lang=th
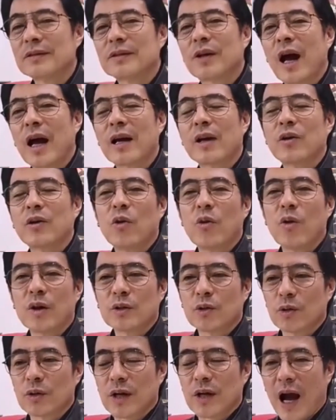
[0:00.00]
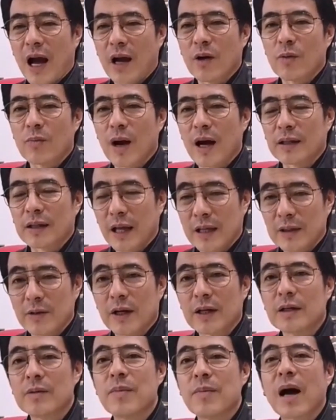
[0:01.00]
ใครก็รู้ว่าจุดขายของพรรคไทยอยู่
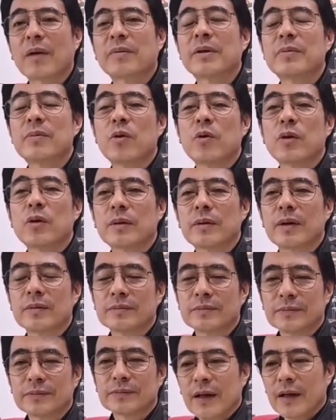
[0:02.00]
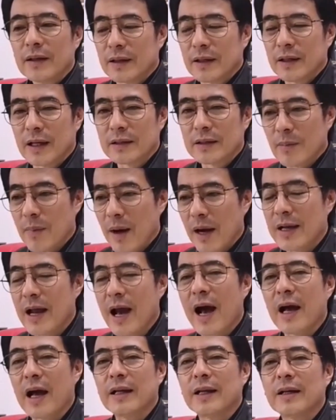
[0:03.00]
แล้วคือมาร์กพิบูลย์ใช่ไหมดังนั้นสมัยห
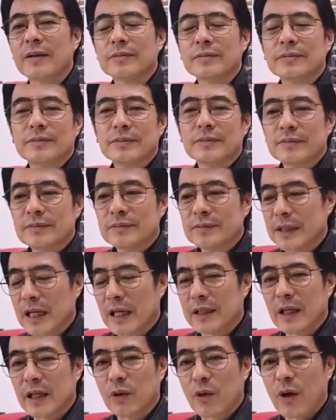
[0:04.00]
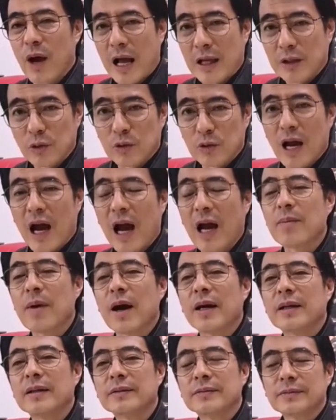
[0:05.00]
น้าเนี่ยอาจารย์เต้ต้องหาจุดขายให
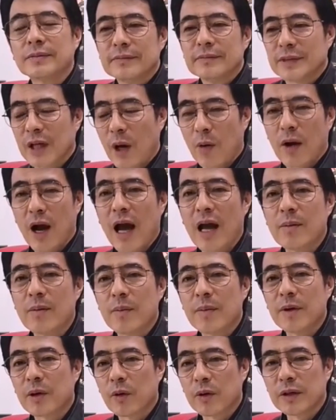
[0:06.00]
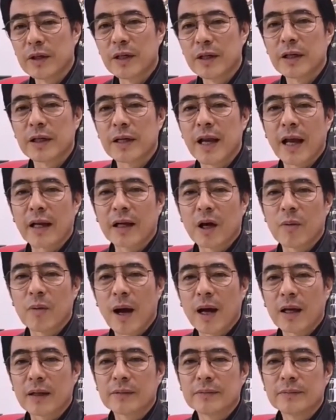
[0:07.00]
ม่จะเอาใครมาเป็นคนดึงคะแนนเข้า
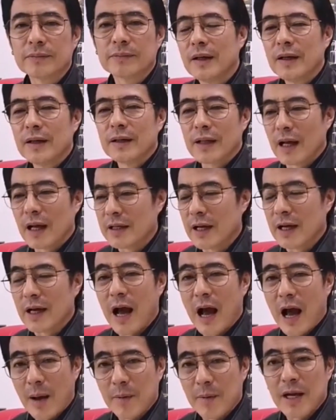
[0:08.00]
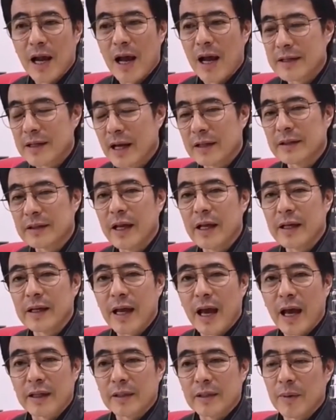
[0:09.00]
พรรคถ้ายังหาไม่ได้อาจารย์เต้ยัง
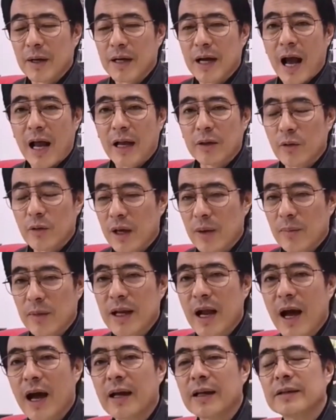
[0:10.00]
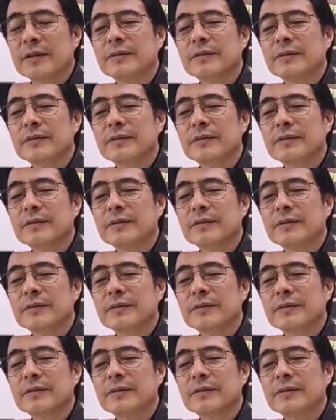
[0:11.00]
แก้สมการให้ตัวเองไม่ได้